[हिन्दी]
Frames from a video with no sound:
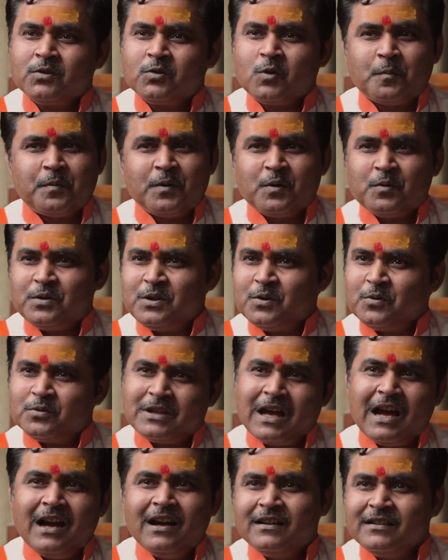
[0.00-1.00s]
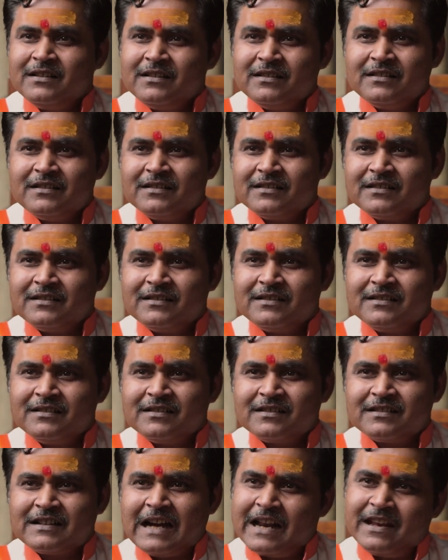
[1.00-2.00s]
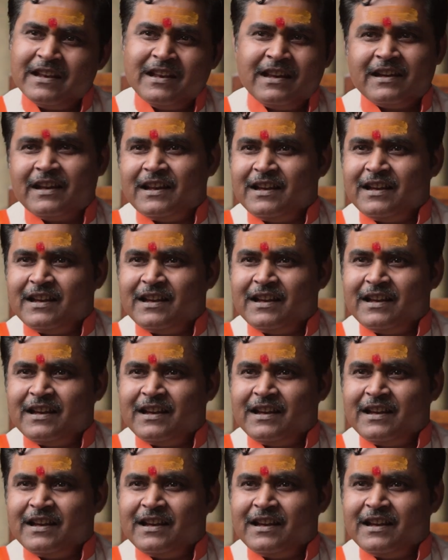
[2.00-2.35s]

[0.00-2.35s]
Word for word: तो फिर वो देवता कार्य नहीं